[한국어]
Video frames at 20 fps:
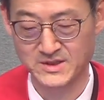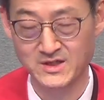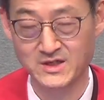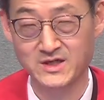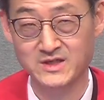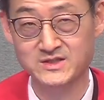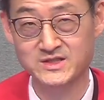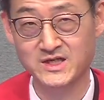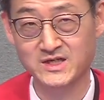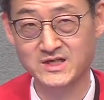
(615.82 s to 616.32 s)

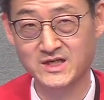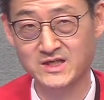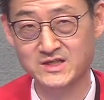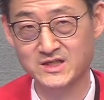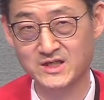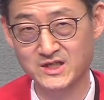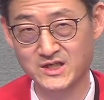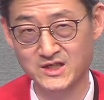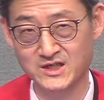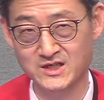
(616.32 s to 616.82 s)

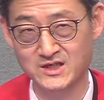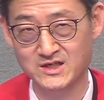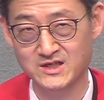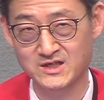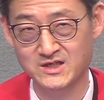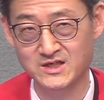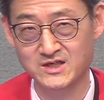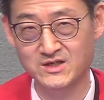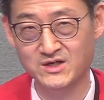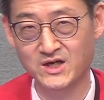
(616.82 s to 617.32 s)

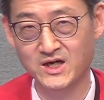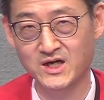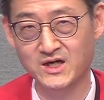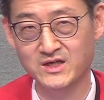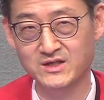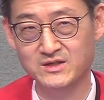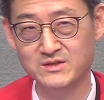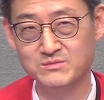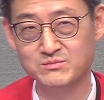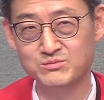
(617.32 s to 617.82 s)
제자들이
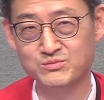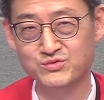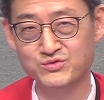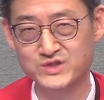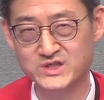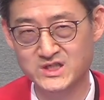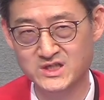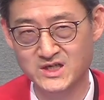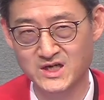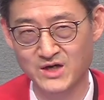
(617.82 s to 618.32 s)
이러한
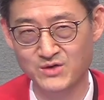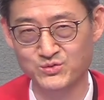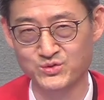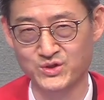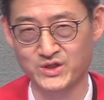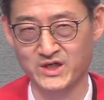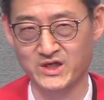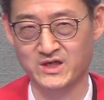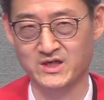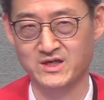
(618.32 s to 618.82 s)
무지
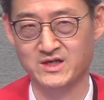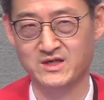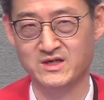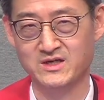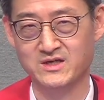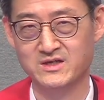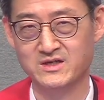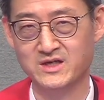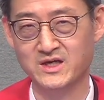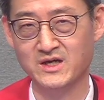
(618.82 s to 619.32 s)
가운데
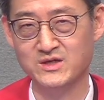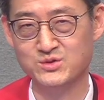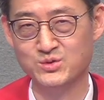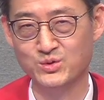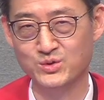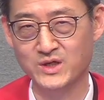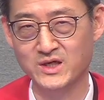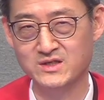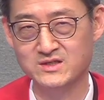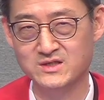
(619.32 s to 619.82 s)

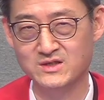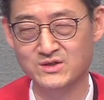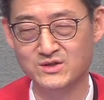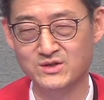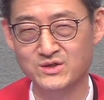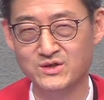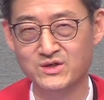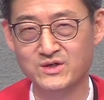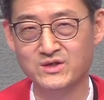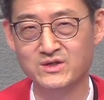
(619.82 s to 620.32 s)

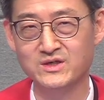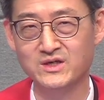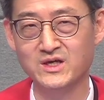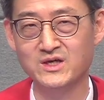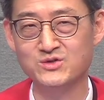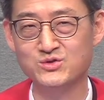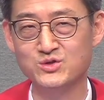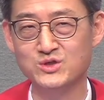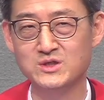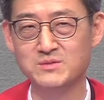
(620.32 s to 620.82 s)
계속해서
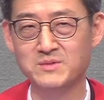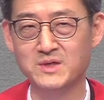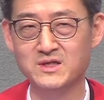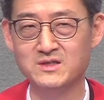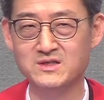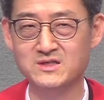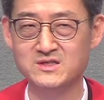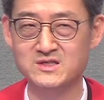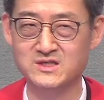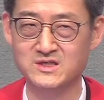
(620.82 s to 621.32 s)
예수님의
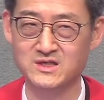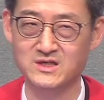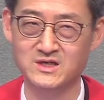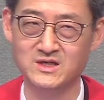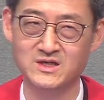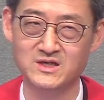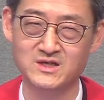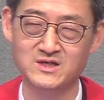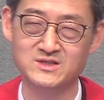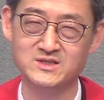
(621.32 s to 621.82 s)
뜻을
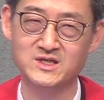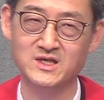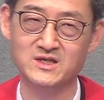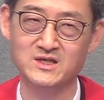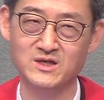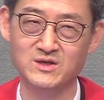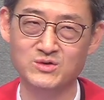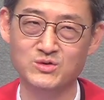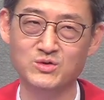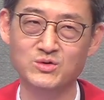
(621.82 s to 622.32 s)

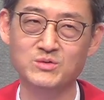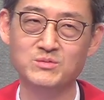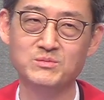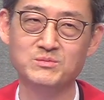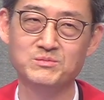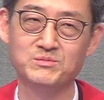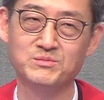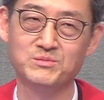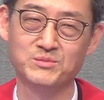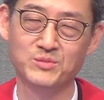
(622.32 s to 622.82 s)
제대로
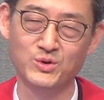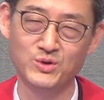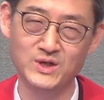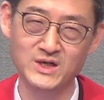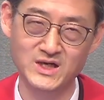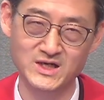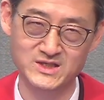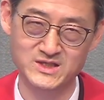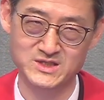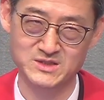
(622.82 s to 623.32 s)

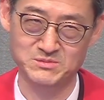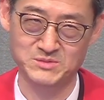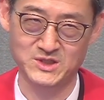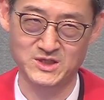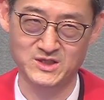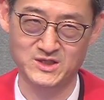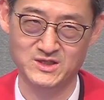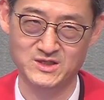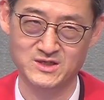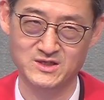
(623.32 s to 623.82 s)
몰랐지만
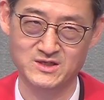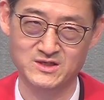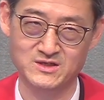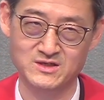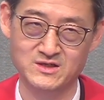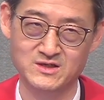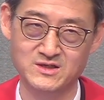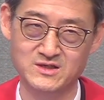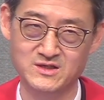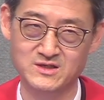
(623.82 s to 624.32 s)

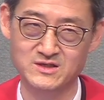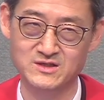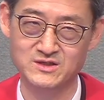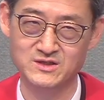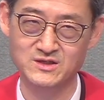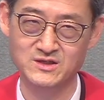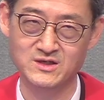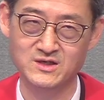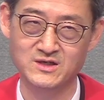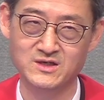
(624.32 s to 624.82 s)
그들은
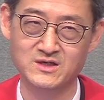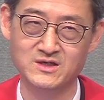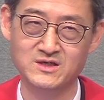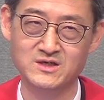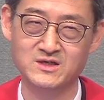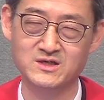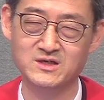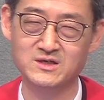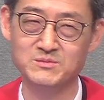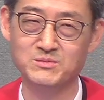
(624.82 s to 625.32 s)

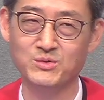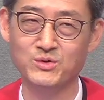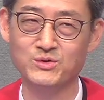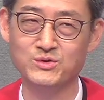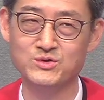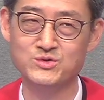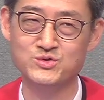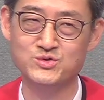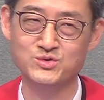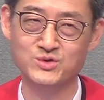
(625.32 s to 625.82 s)
그
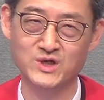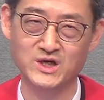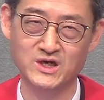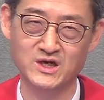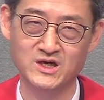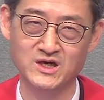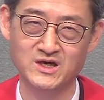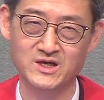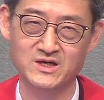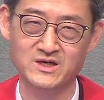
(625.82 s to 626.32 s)
모른
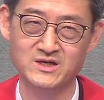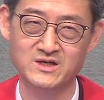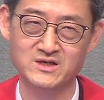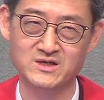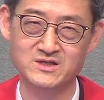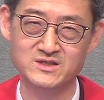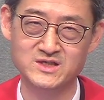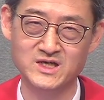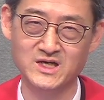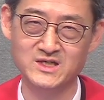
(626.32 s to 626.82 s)
중에
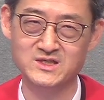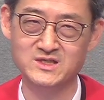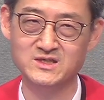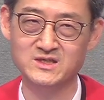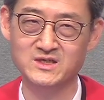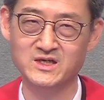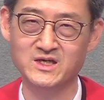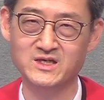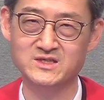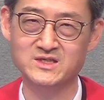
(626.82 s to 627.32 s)

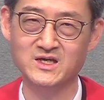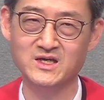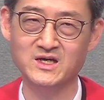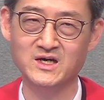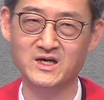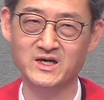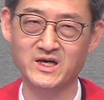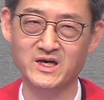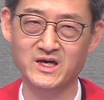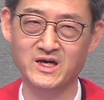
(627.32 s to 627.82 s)
자신들의
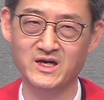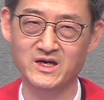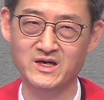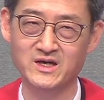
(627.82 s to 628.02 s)
생각에